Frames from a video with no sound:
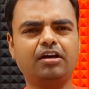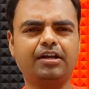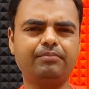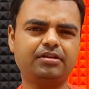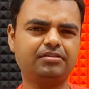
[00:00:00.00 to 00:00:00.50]

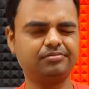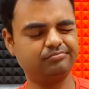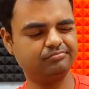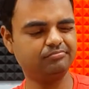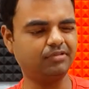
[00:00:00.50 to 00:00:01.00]
रहा है बट
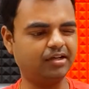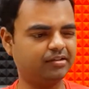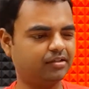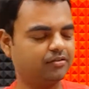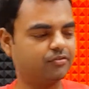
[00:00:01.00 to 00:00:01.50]
आई
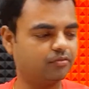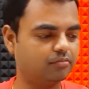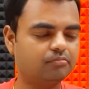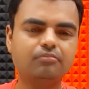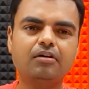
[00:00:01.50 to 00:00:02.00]
थिंक सो
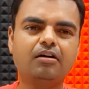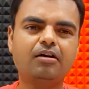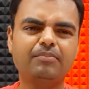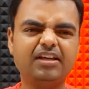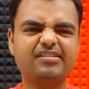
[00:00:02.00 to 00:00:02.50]

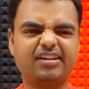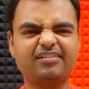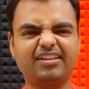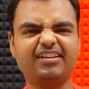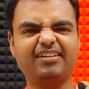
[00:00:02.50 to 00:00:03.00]
हम लिख
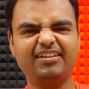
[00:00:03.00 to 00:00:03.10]
सकते हैं